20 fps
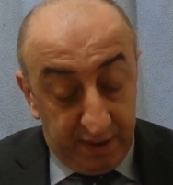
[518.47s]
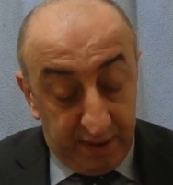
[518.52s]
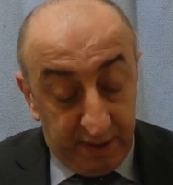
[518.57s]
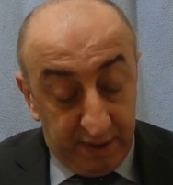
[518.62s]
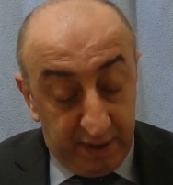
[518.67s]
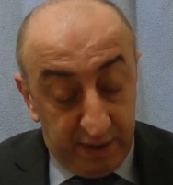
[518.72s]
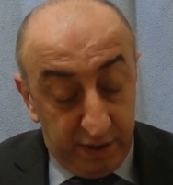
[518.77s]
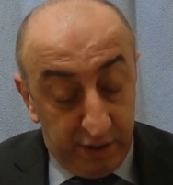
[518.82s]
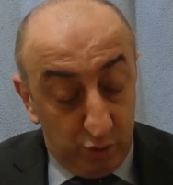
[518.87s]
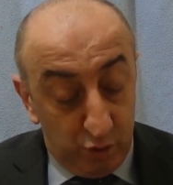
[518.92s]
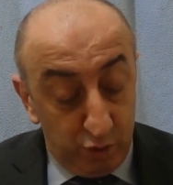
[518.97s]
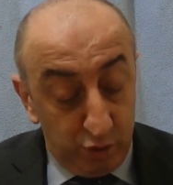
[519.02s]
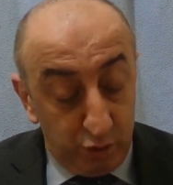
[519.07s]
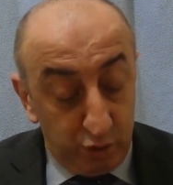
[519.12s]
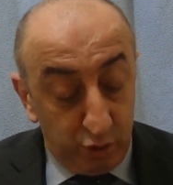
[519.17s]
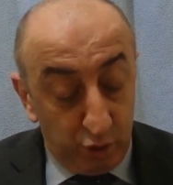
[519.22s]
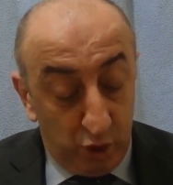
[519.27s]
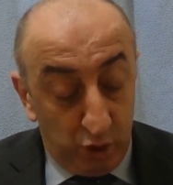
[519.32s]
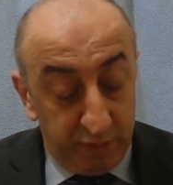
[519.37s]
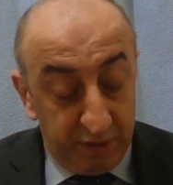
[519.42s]
e,
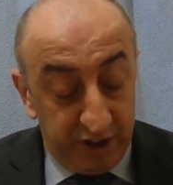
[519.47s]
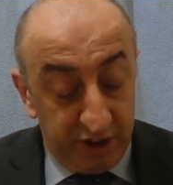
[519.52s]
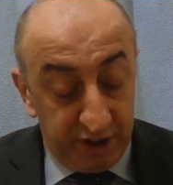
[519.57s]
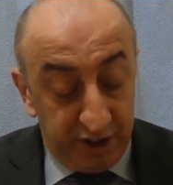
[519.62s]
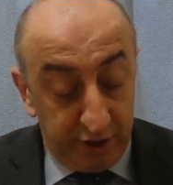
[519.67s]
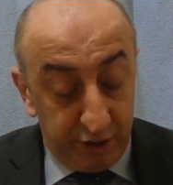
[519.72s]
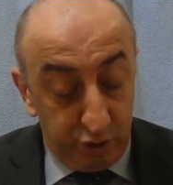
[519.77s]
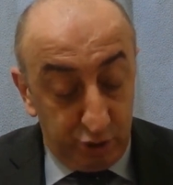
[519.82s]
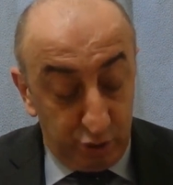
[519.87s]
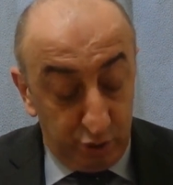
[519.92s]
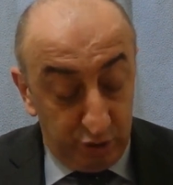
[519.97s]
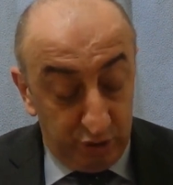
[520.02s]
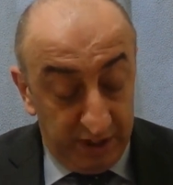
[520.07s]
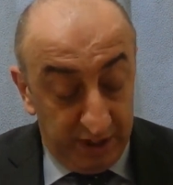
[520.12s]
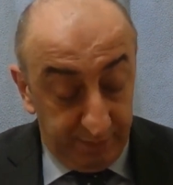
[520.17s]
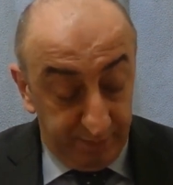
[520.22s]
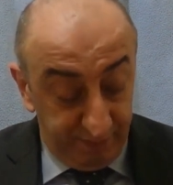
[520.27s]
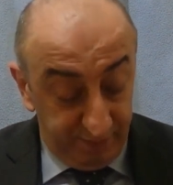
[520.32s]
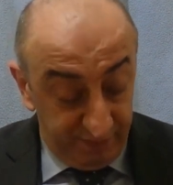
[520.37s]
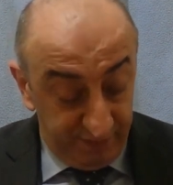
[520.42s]
uygun olmayacağını
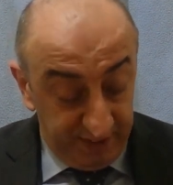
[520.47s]
düşündüler.